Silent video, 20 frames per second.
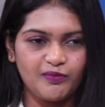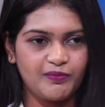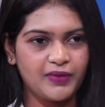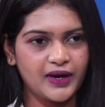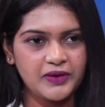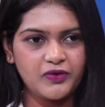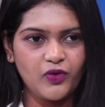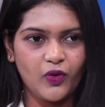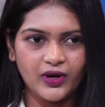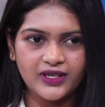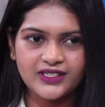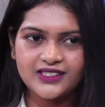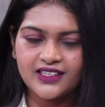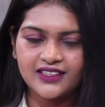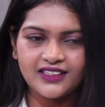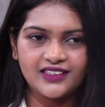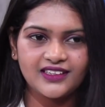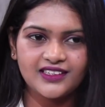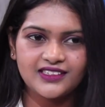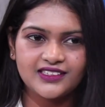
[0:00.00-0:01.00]
అబ్బాయి వాయిస్
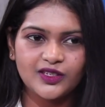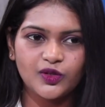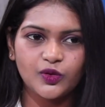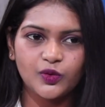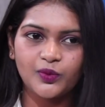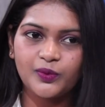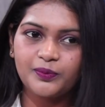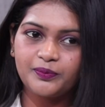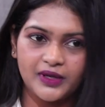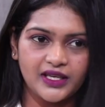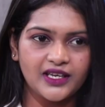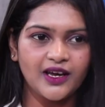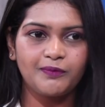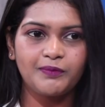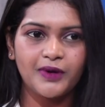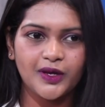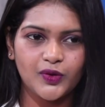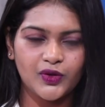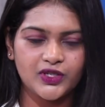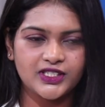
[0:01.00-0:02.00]
అనేది అసలు మీ
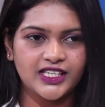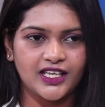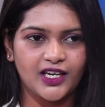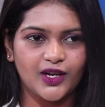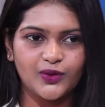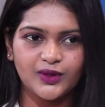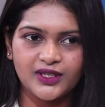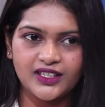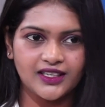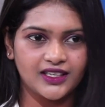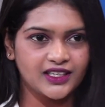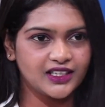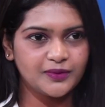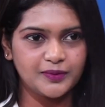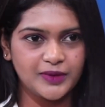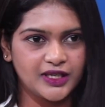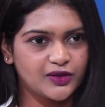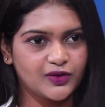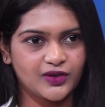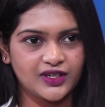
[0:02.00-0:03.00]
అబ్బాయి వాయిస్ ఎలా ఉంటుంది
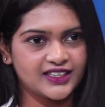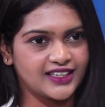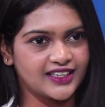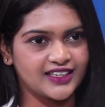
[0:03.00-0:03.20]
అనేది మీకు కూడా